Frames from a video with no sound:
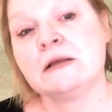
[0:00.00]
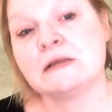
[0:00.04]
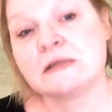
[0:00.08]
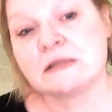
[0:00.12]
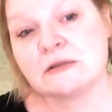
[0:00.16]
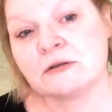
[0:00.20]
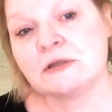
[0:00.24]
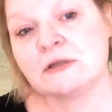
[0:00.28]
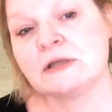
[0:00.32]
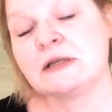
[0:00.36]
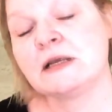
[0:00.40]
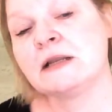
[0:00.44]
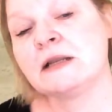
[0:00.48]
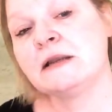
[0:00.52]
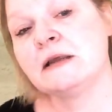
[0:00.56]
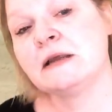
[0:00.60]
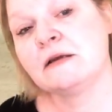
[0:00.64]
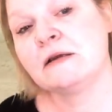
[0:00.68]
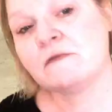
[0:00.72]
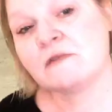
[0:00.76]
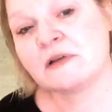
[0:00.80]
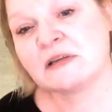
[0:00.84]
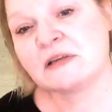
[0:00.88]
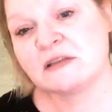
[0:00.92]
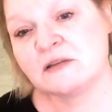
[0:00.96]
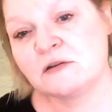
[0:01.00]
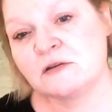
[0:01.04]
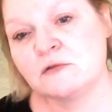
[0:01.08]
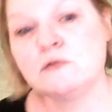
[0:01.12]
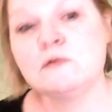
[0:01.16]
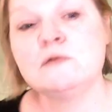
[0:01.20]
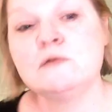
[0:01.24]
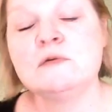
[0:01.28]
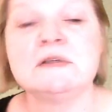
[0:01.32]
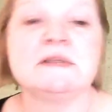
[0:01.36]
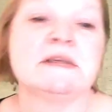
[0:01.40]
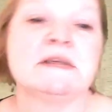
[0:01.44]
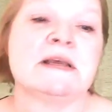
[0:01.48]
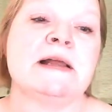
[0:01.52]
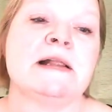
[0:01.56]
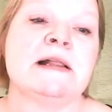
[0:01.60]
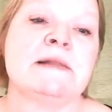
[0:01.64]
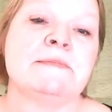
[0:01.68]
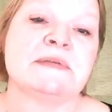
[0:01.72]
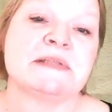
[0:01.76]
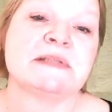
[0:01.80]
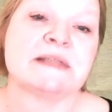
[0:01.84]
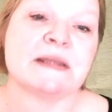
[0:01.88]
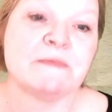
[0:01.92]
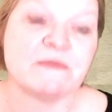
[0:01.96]
sondern was du
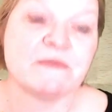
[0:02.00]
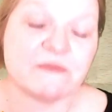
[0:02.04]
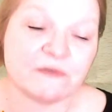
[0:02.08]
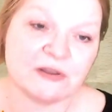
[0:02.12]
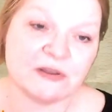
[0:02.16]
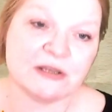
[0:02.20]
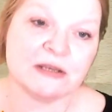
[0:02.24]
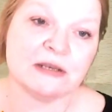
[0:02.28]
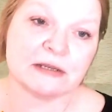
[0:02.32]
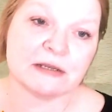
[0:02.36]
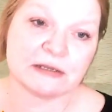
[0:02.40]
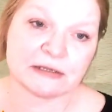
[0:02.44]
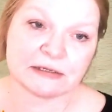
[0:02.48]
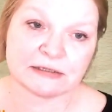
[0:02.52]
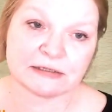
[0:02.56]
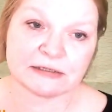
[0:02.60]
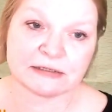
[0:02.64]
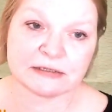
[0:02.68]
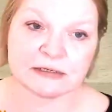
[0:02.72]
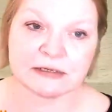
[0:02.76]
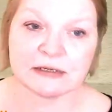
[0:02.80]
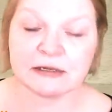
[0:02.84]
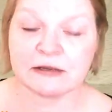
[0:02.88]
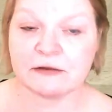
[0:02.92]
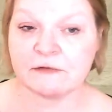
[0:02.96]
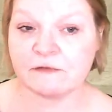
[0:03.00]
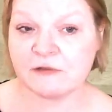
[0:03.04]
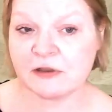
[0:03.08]
selbst empfindest,